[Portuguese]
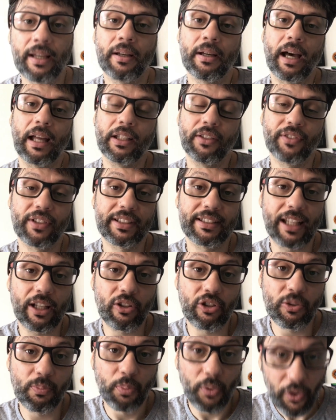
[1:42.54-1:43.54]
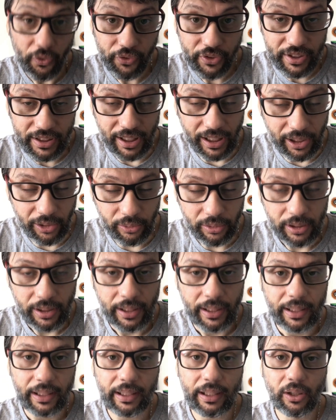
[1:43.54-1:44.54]
aniversário de profissão
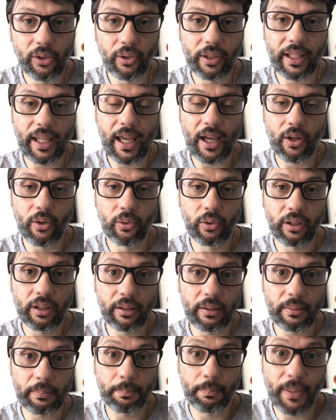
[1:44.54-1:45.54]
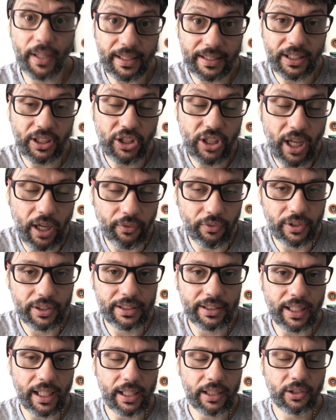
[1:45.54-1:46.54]
e eu quero presentear
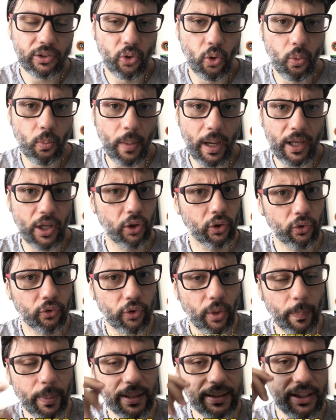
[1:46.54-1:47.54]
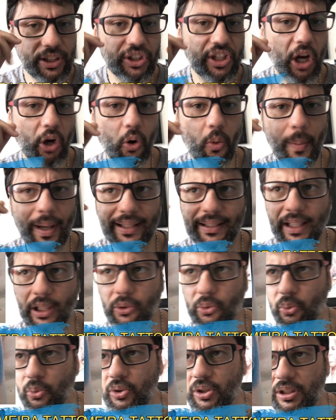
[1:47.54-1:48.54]
vocês com uma, eu não vou presentear com uma
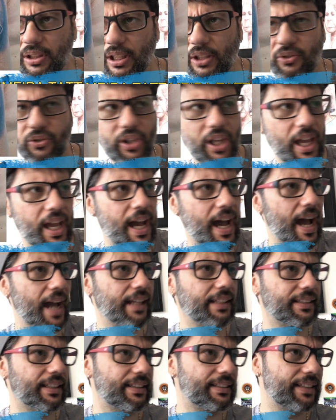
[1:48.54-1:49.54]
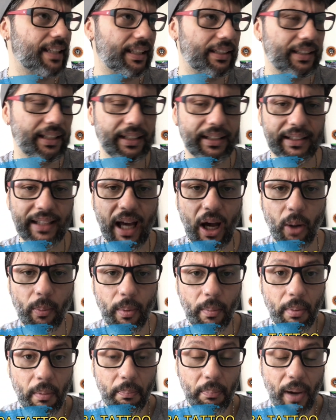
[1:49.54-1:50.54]
tatu de tantos reais, etc e tal,
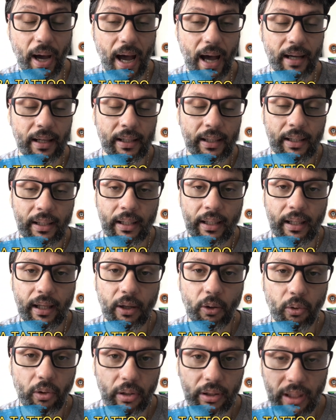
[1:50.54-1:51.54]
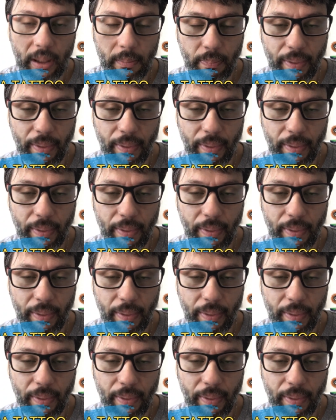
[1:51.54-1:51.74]
papapá, eu andei